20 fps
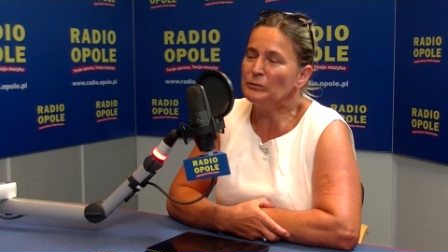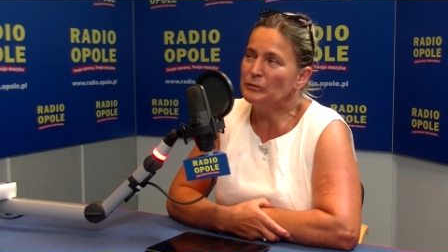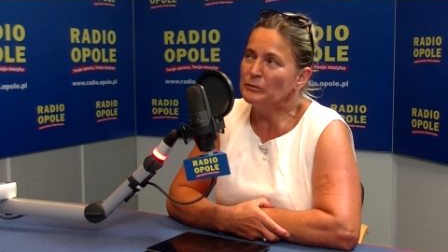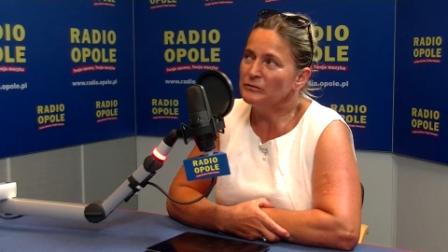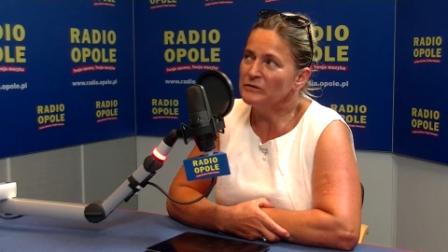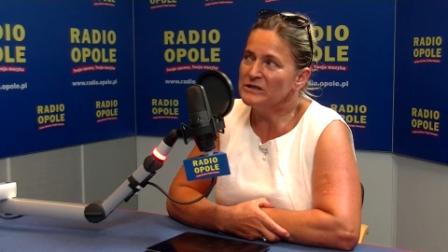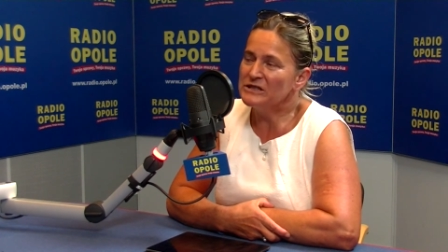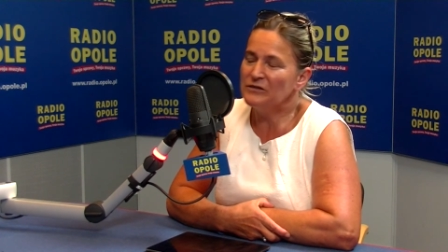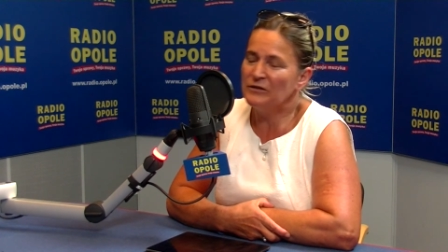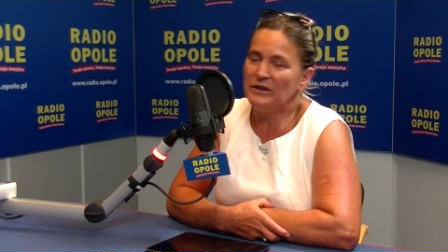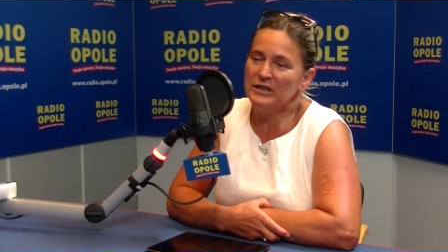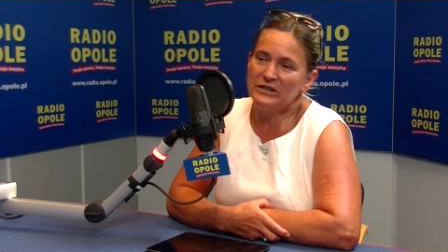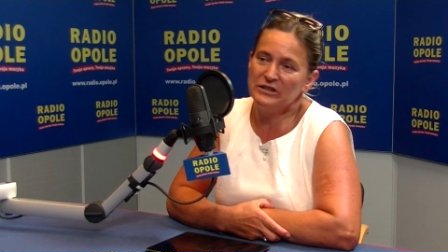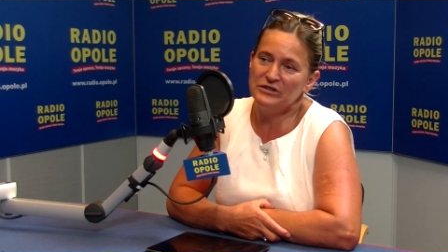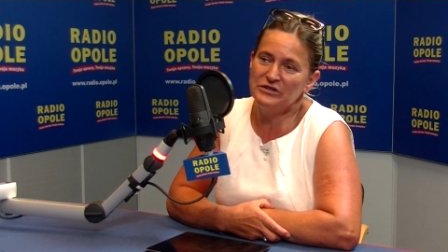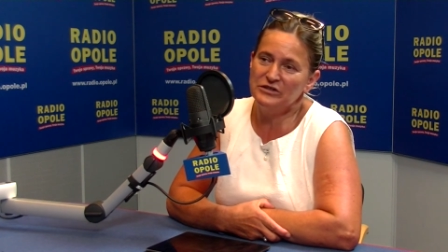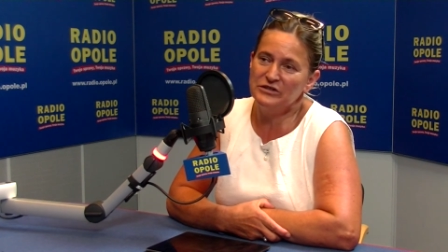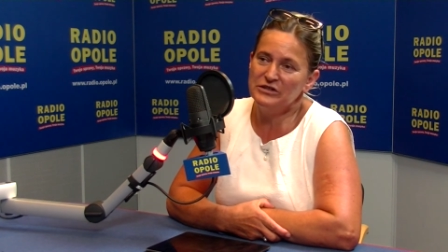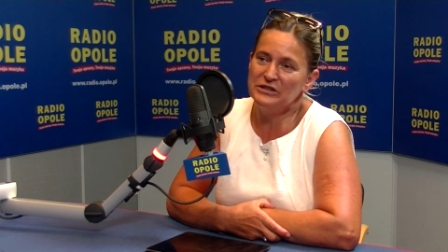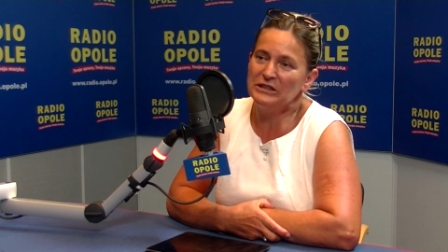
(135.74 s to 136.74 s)

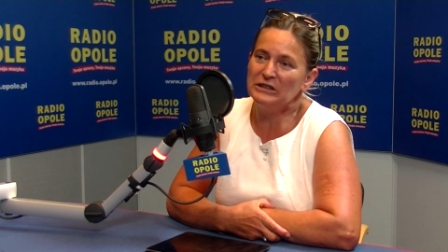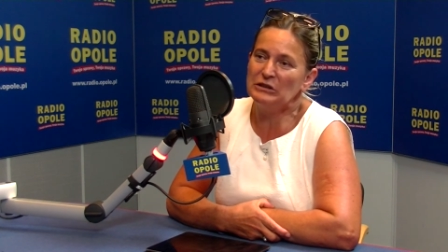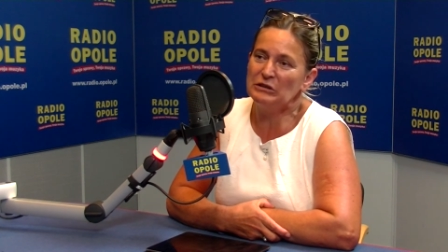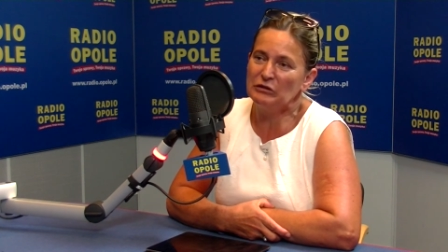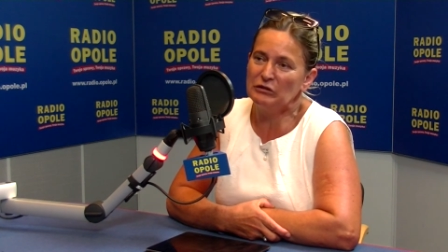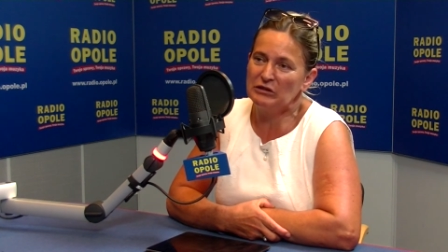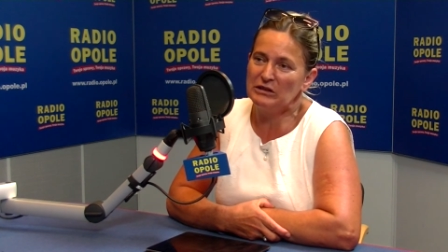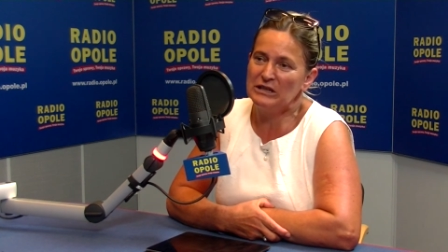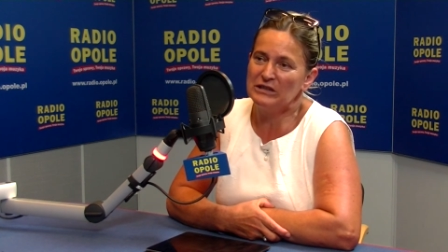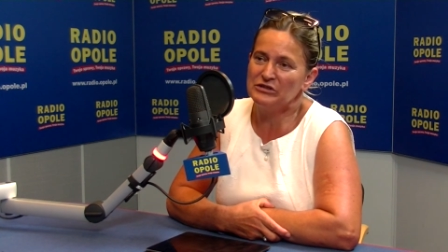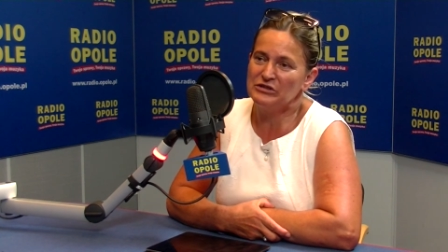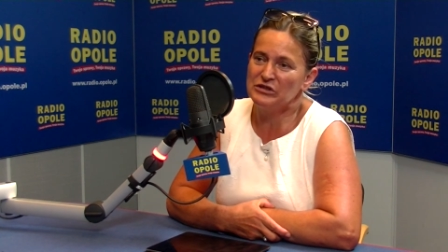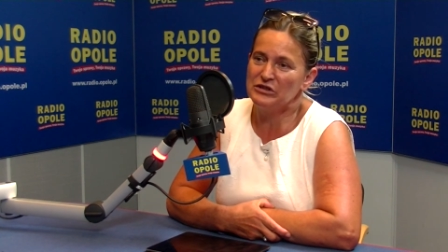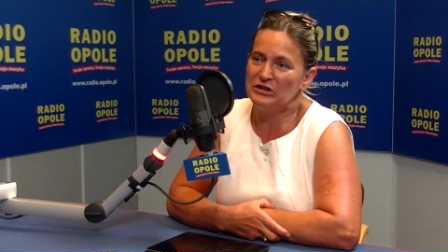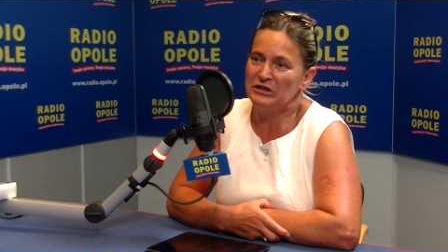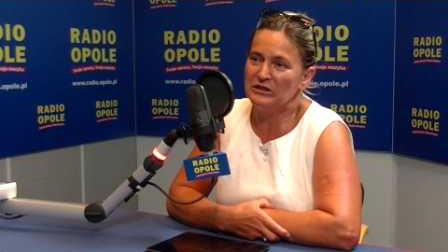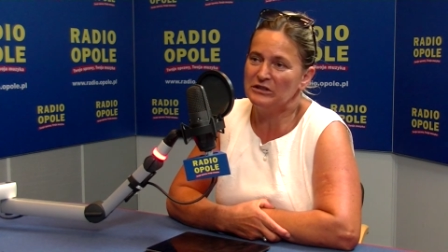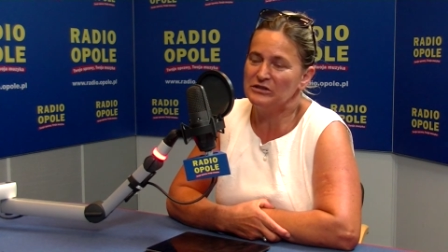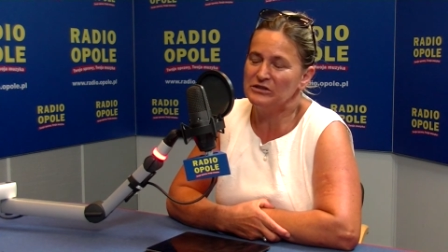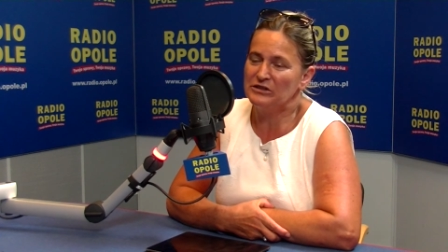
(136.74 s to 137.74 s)
stwierdzić
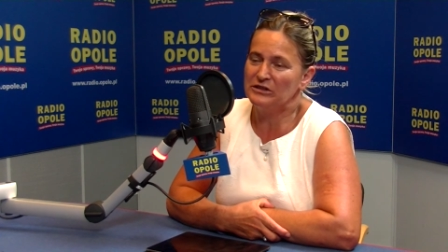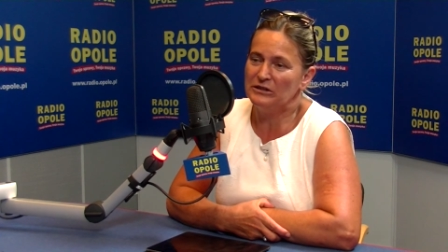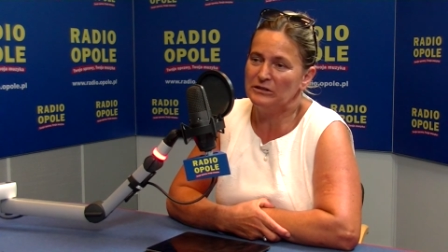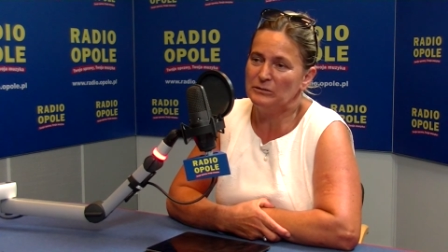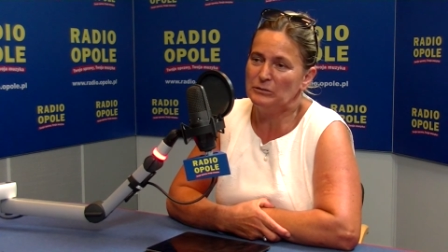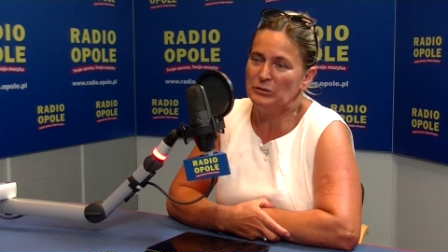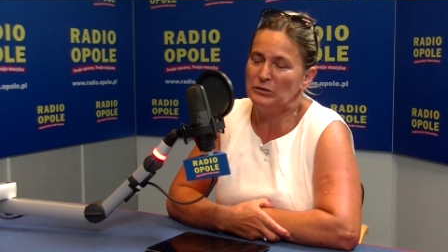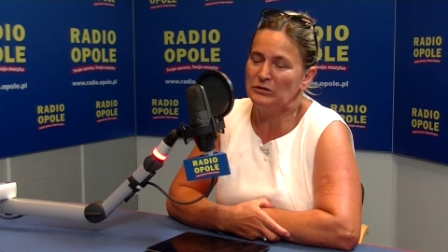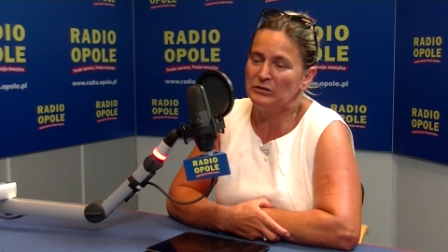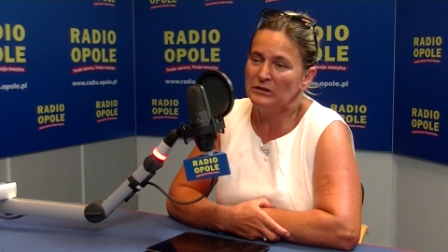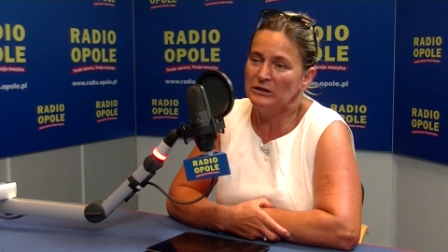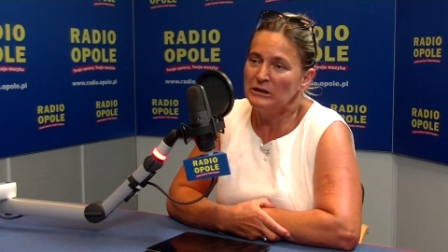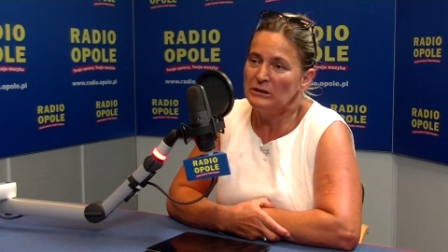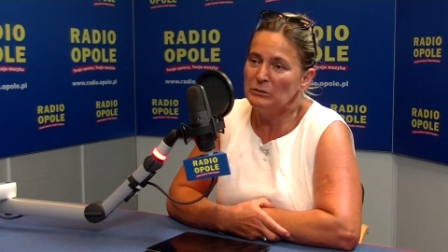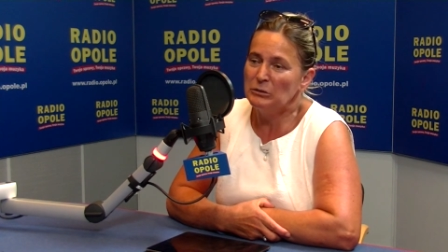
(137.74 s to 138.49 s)
jednoznacznie, że pod,